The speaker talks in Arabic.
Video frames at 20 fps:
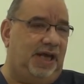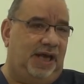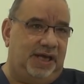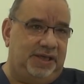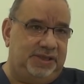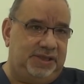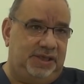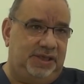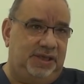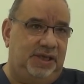
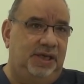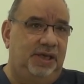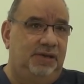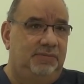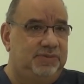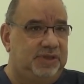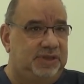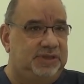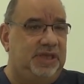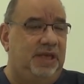عاديه
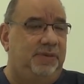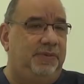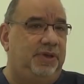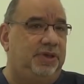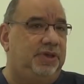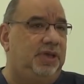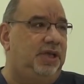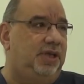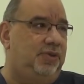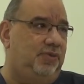تستقبل
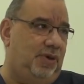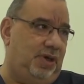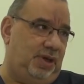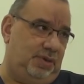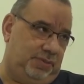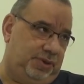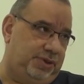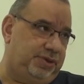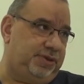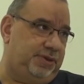كل انواع
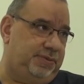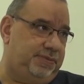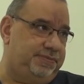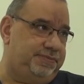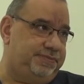المرضى.